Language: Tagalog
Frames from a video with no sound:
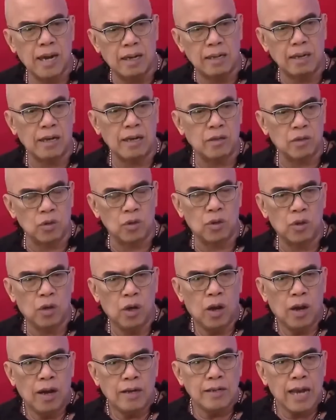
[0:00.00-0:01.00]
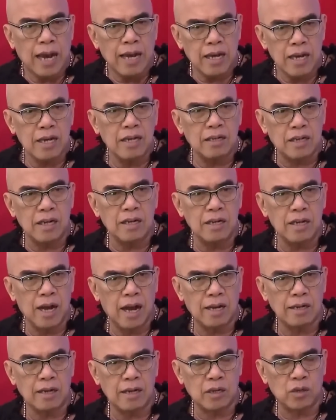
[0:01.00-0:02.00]
na ito, naiintindihan
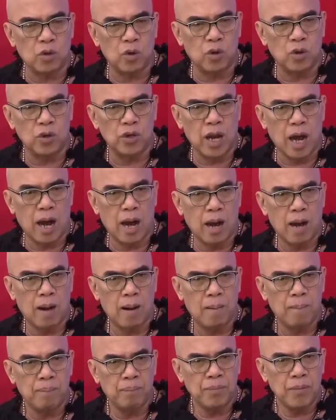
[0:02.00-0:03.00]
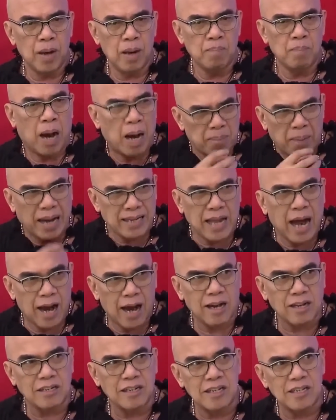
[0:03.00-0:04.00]
ito ng mga batang
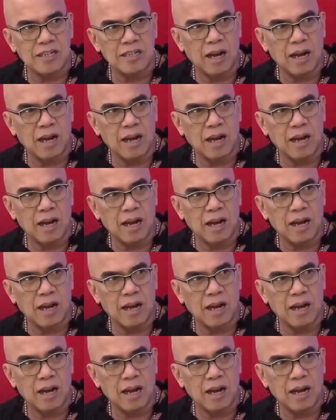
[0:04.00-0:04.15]
artista?